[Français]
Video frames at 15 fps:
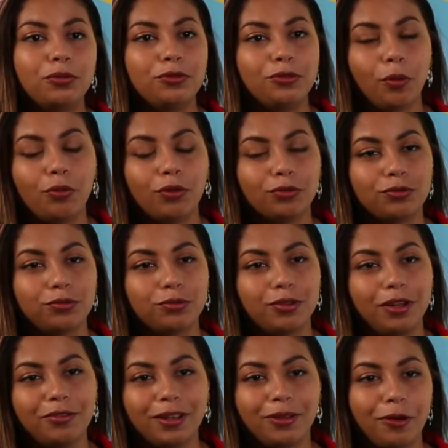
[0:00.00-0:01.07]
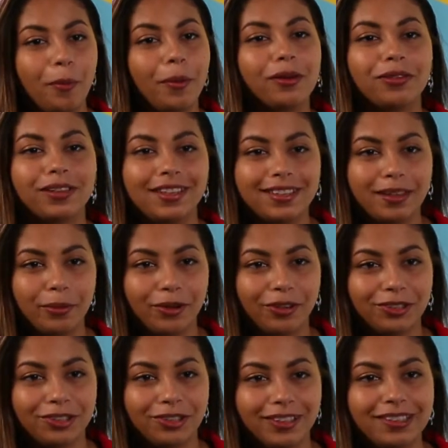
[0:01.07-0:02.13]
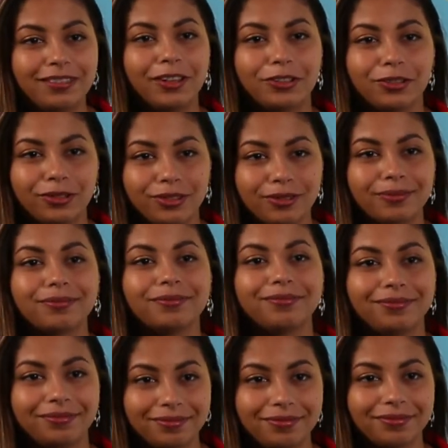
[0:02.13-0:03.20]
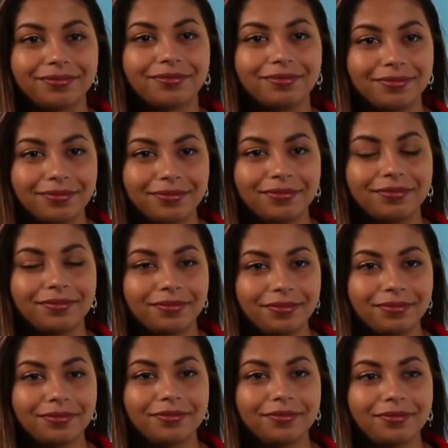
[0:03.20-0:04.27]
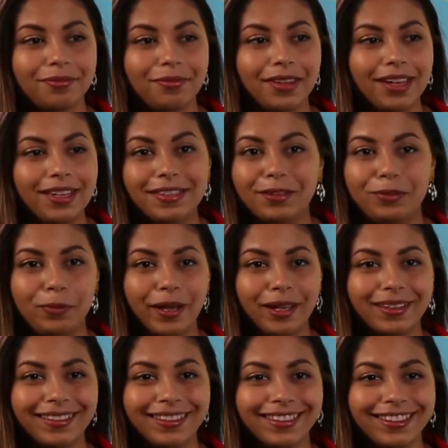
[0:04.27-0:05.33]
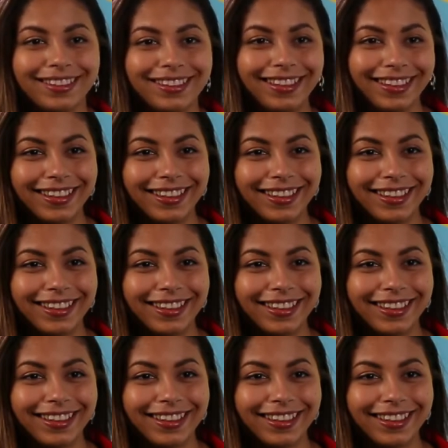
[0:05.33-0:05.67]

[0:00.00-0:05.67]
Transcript: de plusieurs points de vue avec parfois des approches divergentes. C'était bien C'était